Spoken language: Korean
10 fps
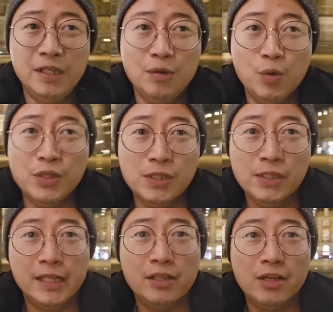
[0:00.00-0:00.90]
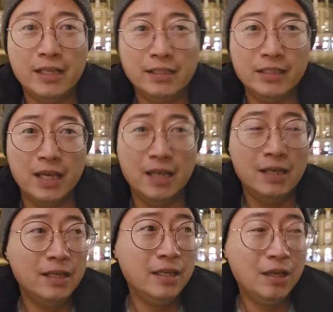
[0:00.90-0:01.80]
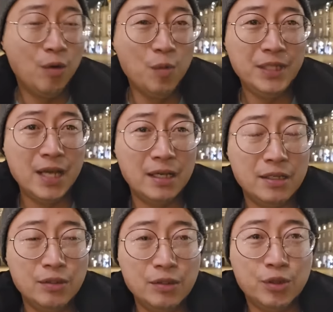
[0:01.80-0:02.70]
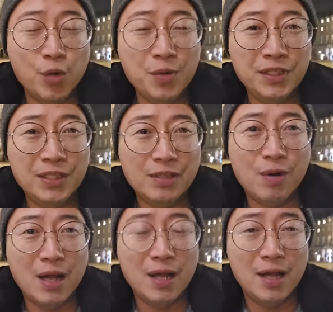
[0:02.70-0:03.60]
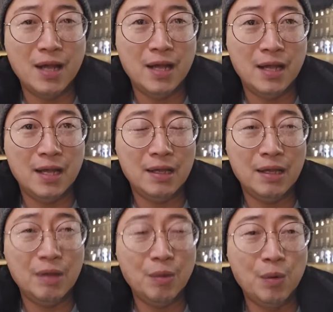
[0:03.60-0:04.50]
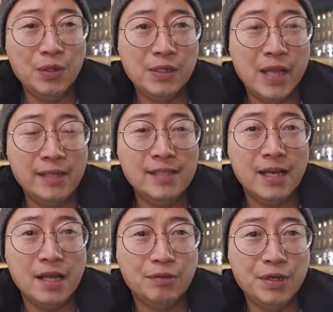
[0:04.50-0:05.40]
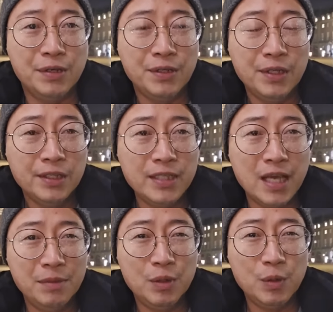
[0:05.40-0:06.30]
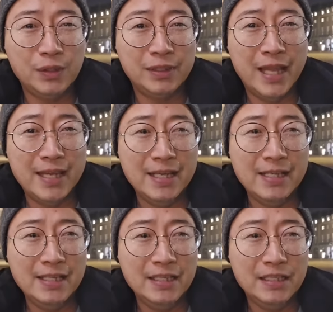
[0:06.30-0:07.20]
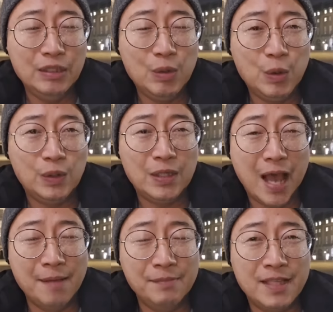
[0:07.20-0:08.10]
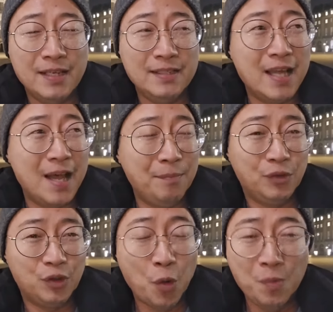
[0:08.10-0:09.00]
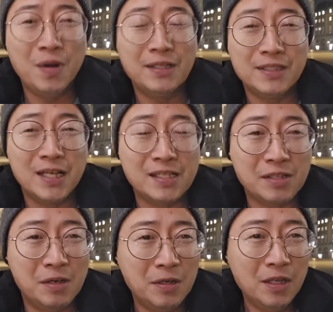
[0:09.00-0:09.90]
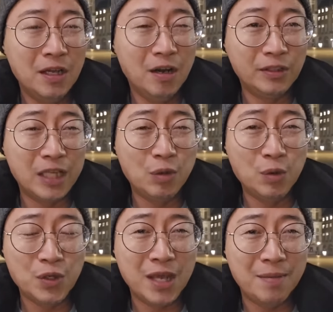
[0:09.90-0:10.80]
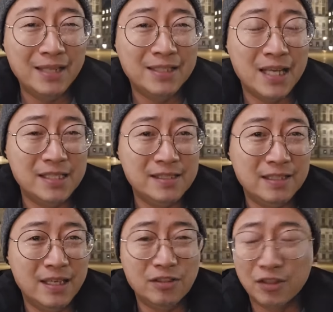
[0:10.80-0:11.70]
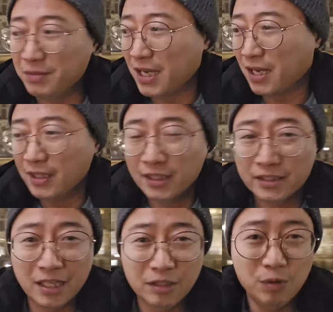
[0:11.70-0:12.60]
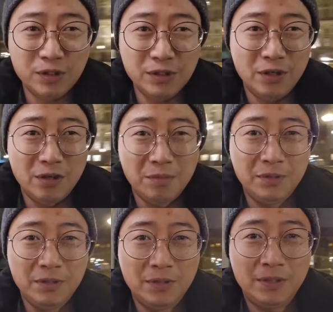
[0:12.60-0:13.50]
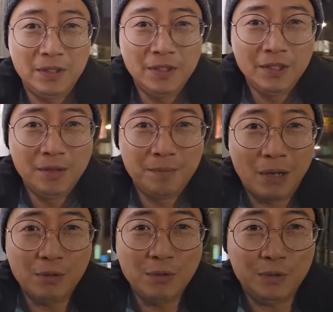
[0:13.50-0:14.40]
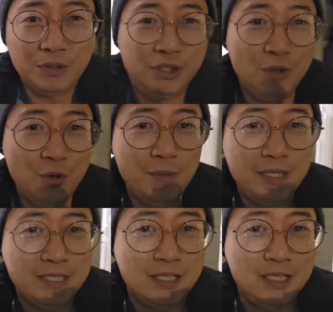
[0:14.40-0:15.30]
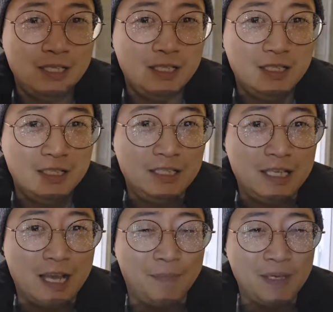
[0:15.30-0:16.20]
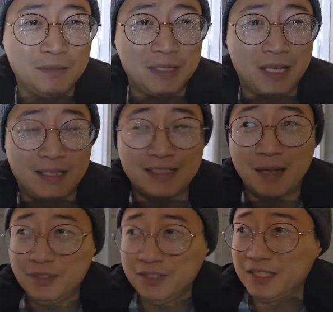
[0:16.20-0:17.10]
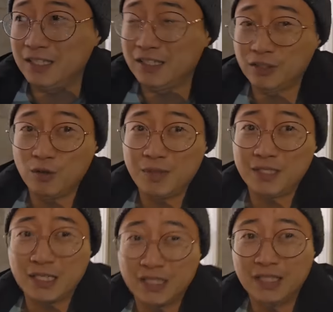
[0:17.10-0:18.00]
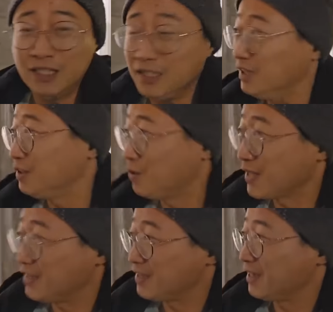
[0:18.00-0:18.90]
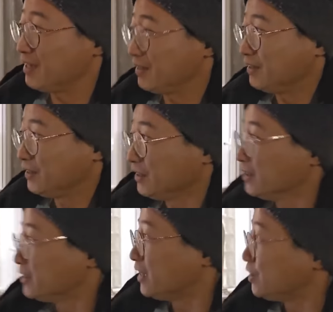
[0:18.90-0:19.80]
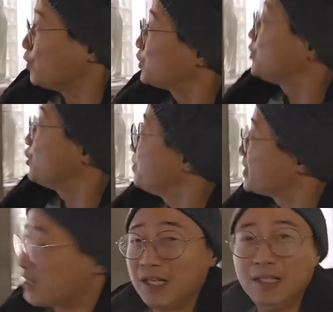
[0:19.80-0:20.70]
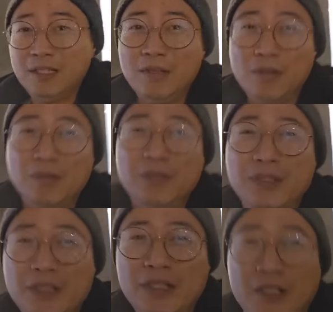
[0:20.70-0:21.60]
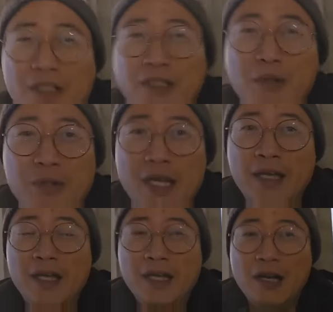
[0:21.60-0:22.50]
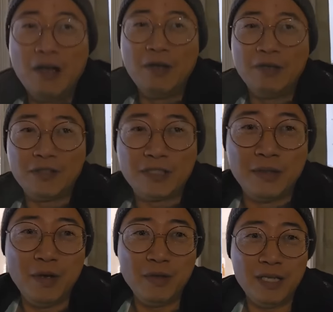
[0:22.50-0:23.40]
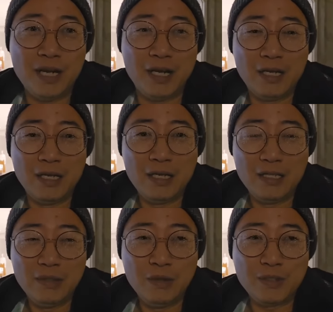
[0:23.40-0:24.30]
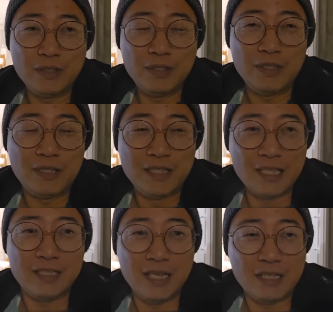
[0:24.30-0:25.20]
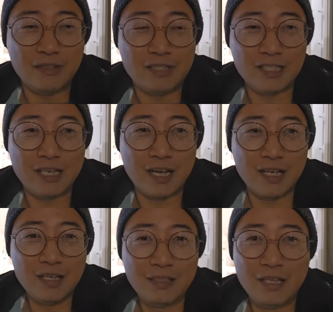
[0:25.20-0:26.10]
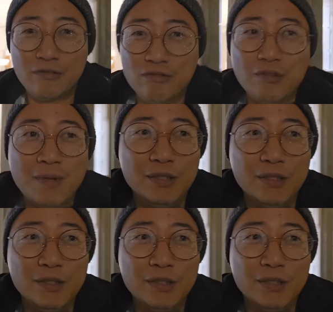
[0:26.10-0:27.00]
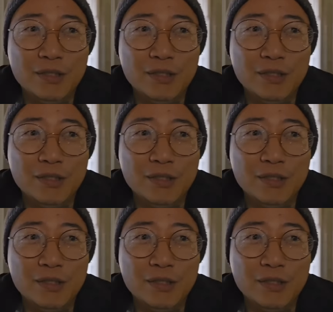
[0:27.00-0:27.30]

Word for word: 이 오늘 네덜란드에 옵니다 그리고 교민들과 오늘 행사가 있고요 그 다음 이곳 내일 이곳 암스테르담 도움광장에서 어, 대통령의 만찬이 있을 예정입니다 자 이곳은 여러분들 바로 디올 매장이 이 앞에 있습니다 네 3층짜리 디올 매장이 이곳에 있는데요 네이버 디올 매장 여러분들 이곳에 과연 김건희가 이곳을 그냥 지나갈 수 있을까 네, 궁금하기도 합니다.